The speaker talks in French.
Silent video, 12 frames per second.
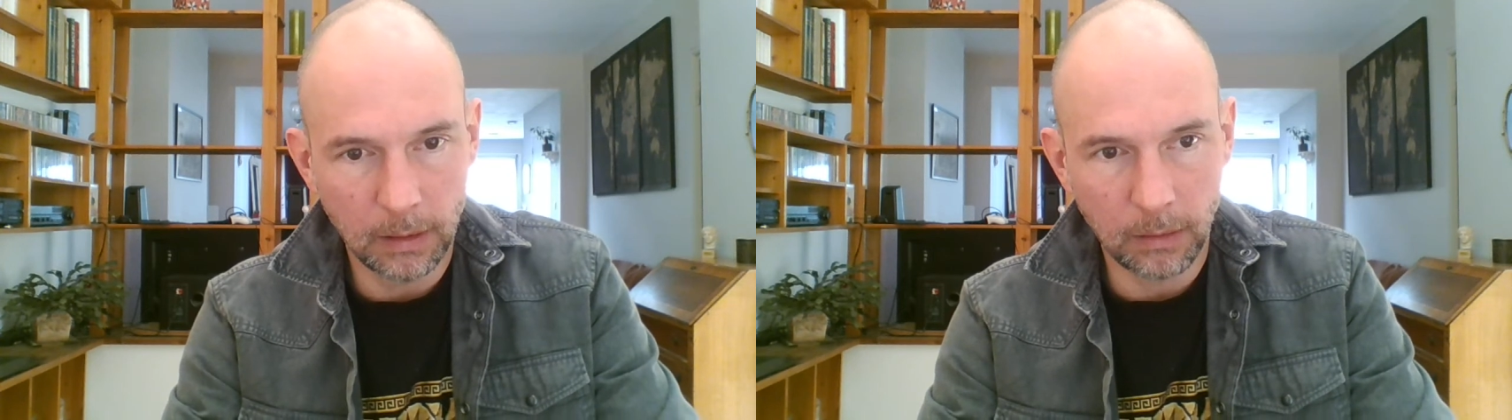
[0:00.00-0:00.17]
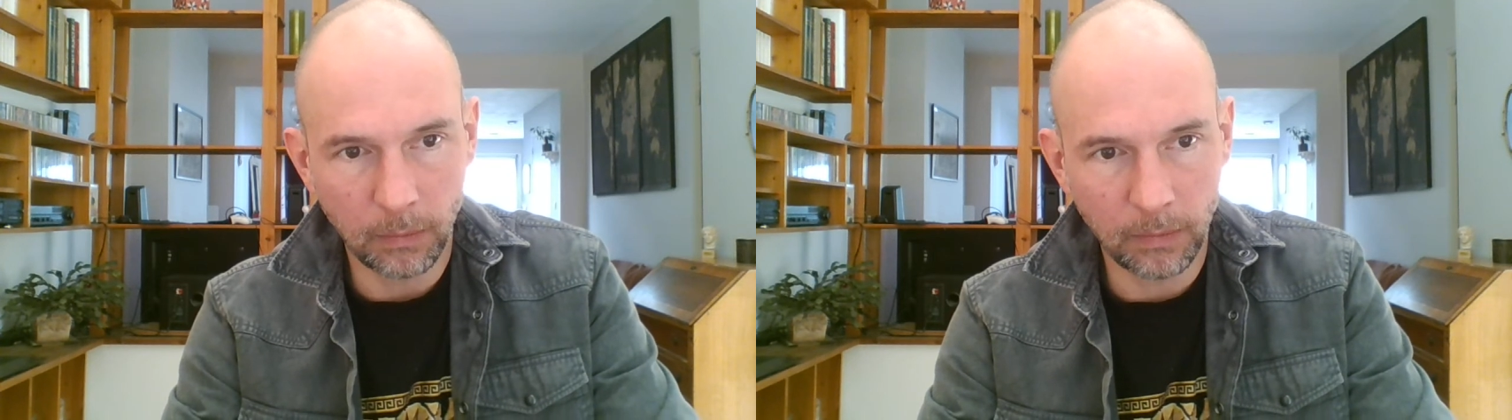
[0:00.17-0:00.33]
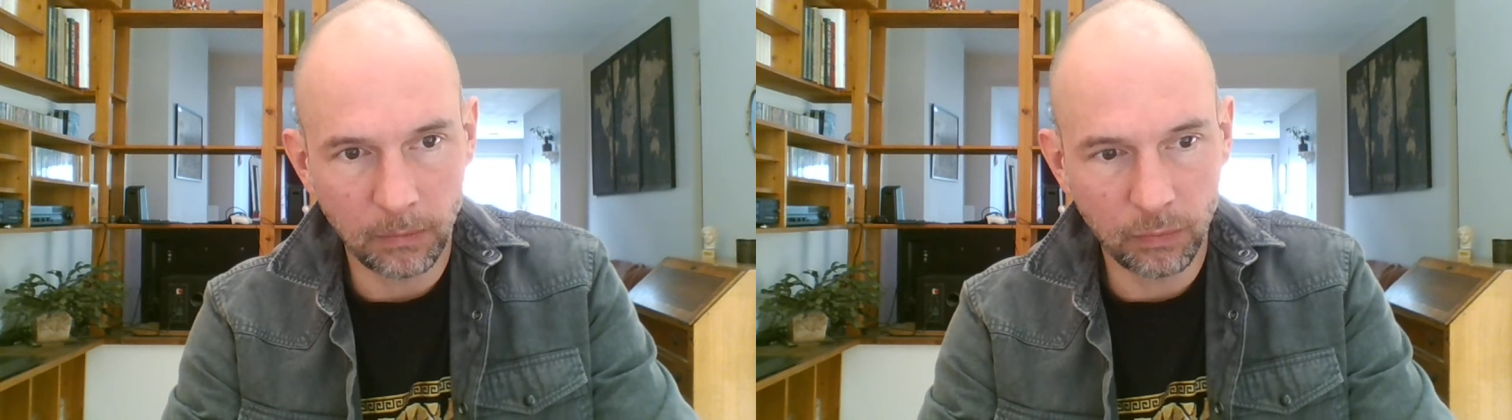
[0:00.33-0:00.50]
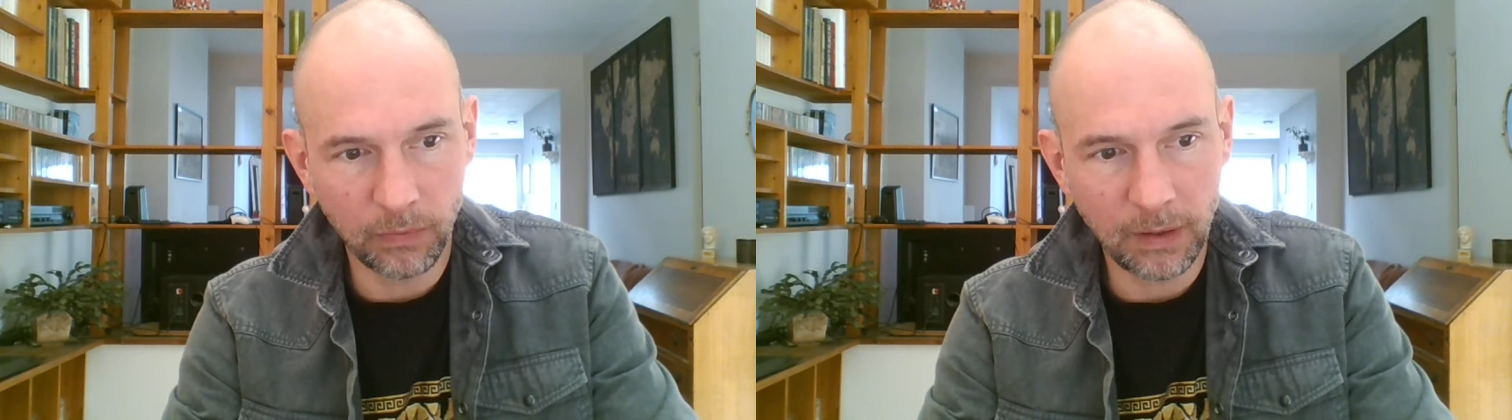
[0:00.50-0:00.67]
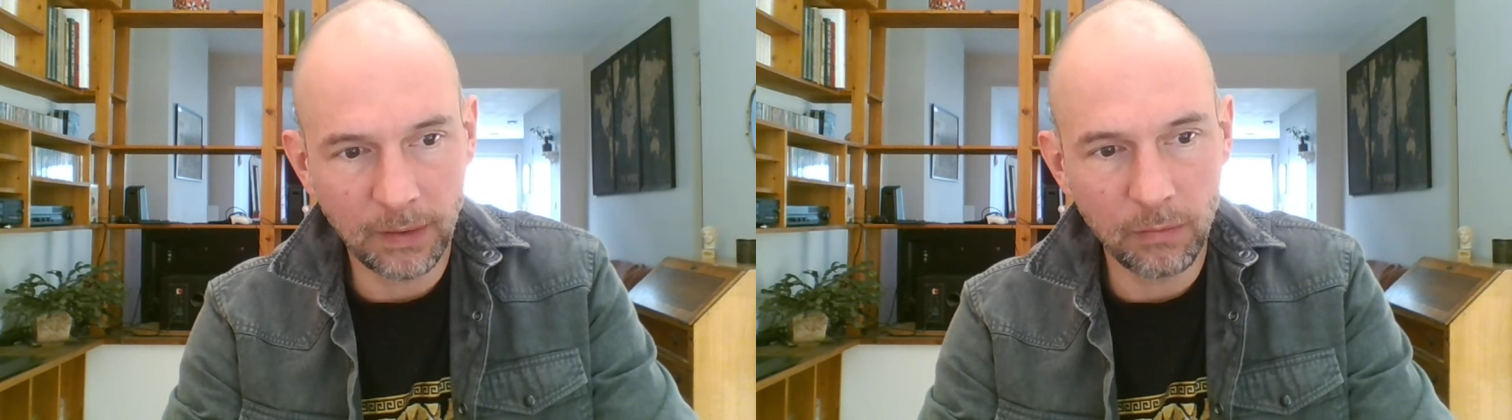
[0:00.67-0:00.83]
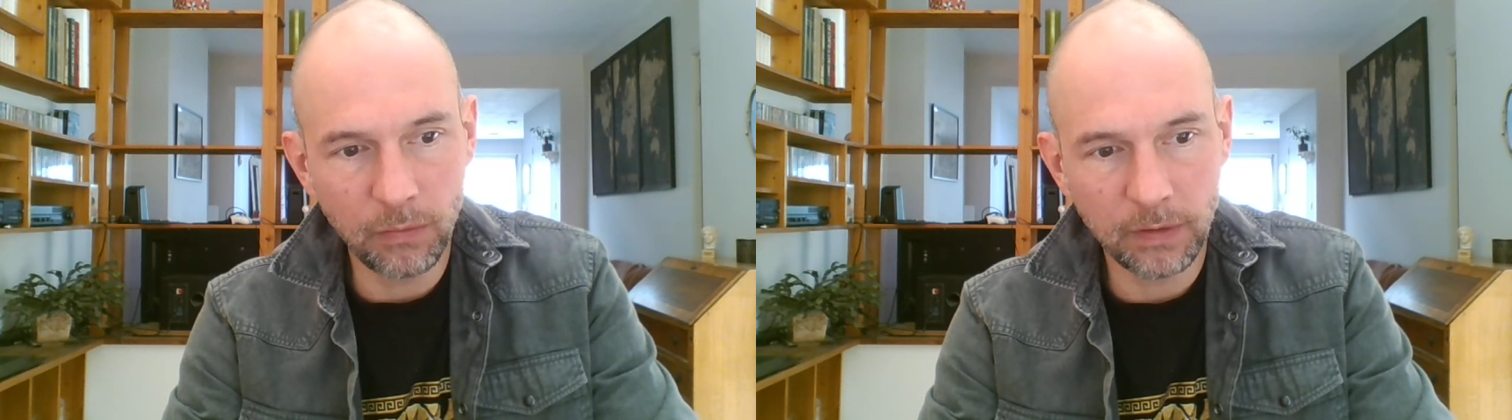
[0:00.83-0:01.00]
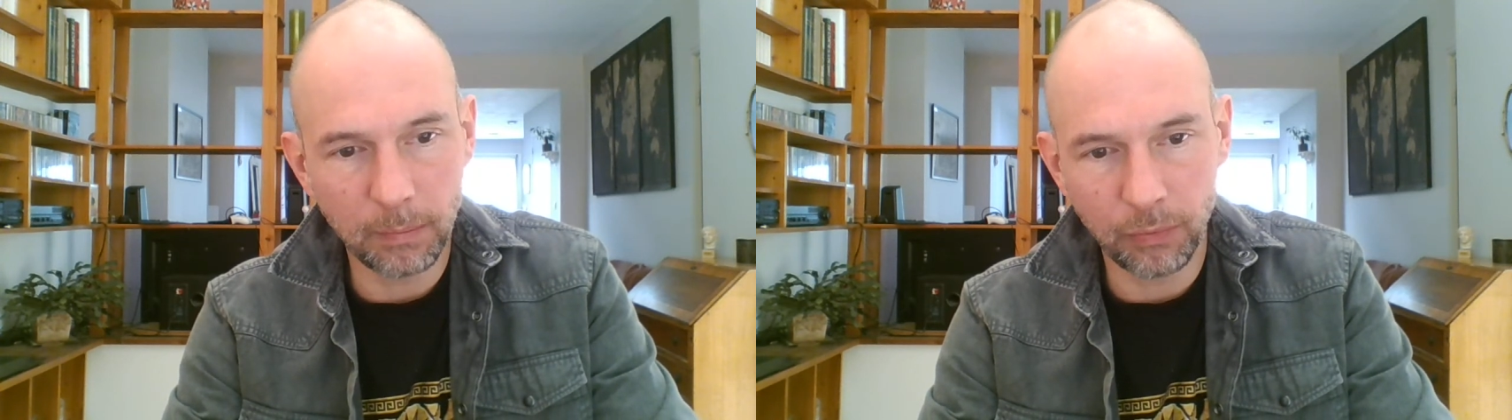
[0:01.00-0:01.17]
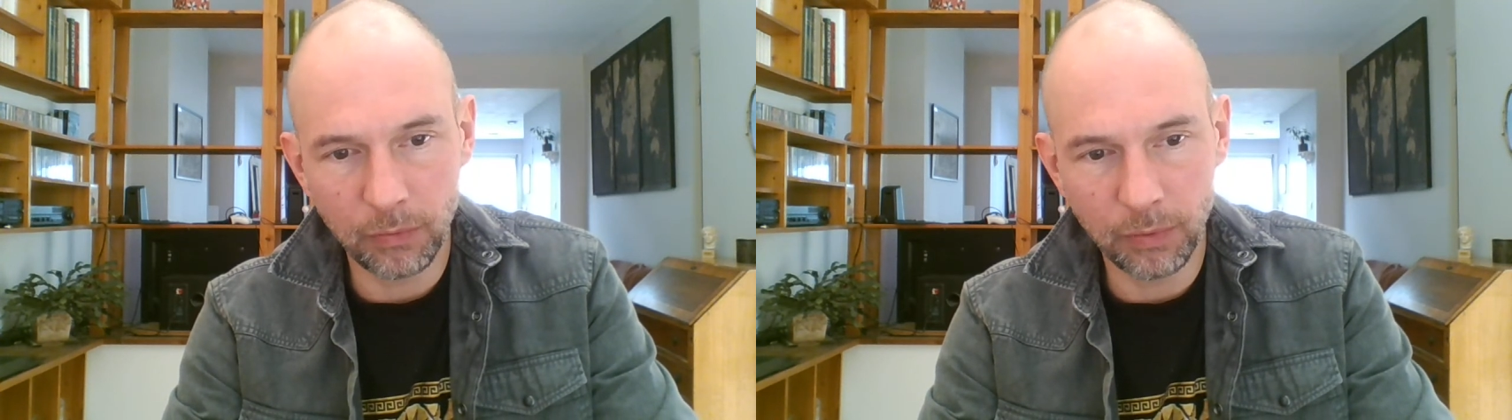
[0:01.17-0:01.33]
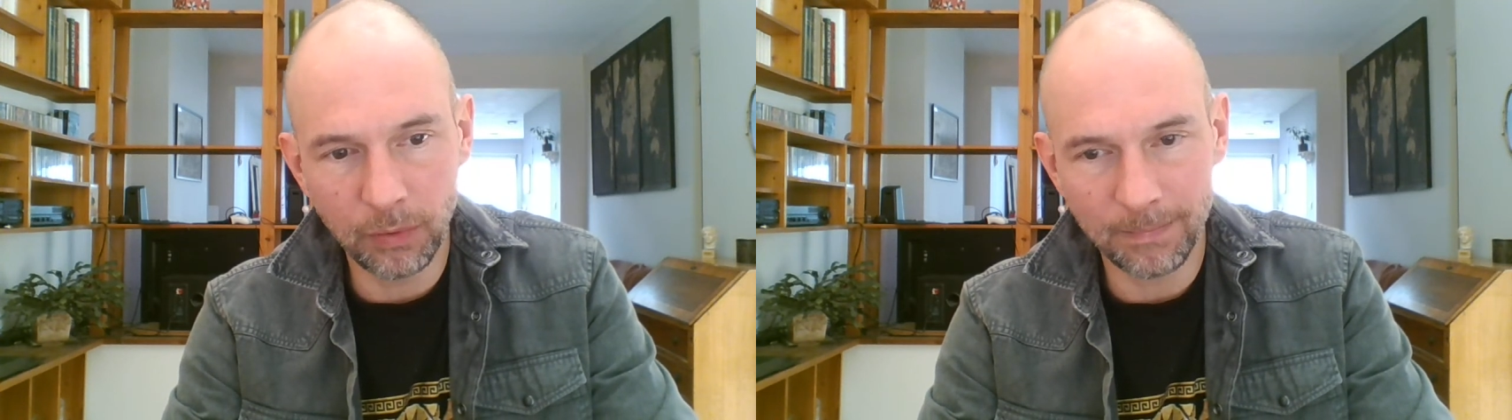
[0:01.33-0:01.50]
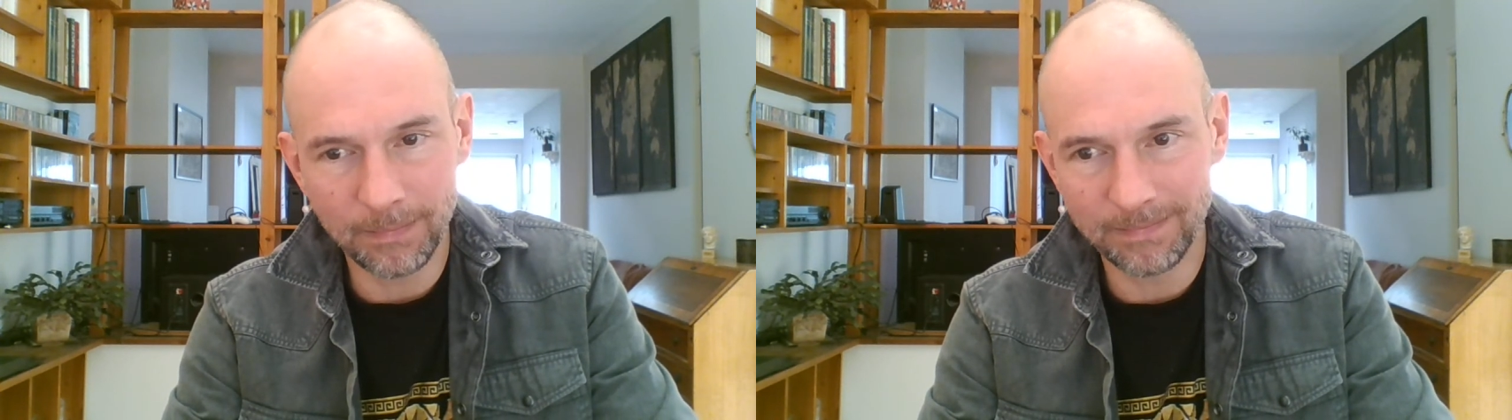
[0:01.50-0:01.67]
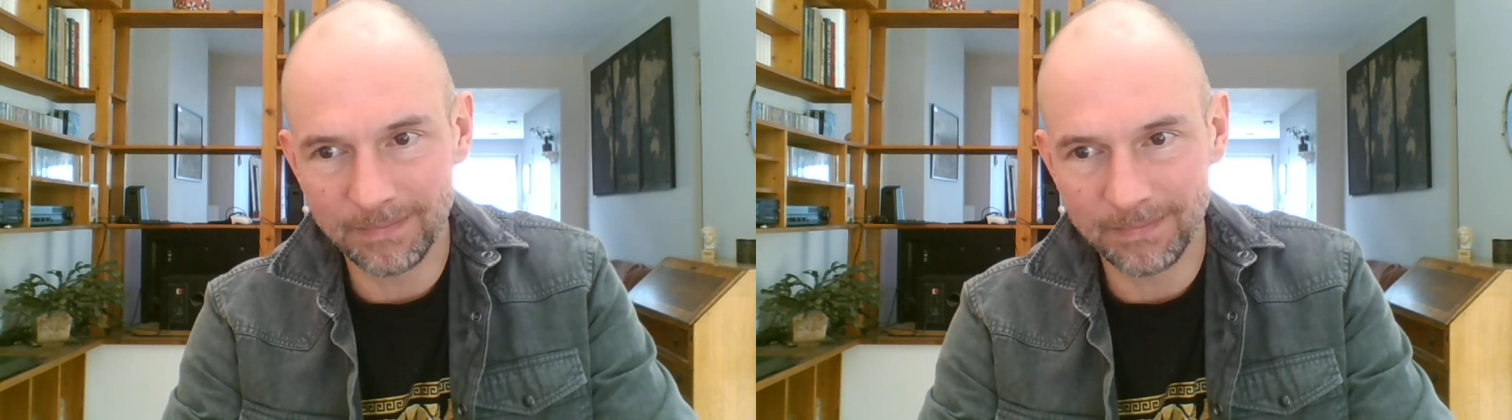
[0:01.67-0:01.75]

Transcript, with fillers: Donc tout ça, on a vu, c'est plutôt